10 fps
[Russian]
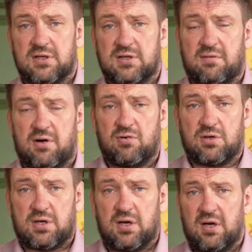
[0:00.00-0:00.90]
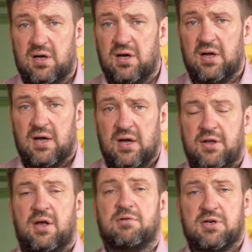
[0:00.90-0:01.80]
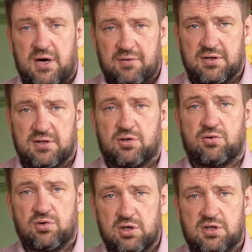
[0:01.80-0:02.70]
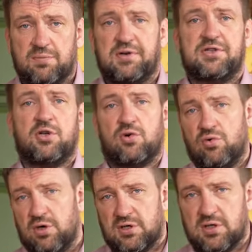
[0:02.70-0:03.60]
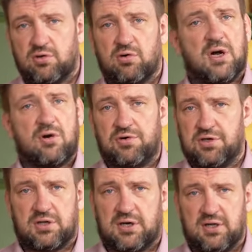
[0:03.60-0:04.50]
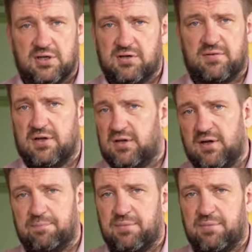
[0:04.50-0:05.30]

на сковородке, не обжаривается, тушится, пассируется. Кто как хочет, так и называет. Я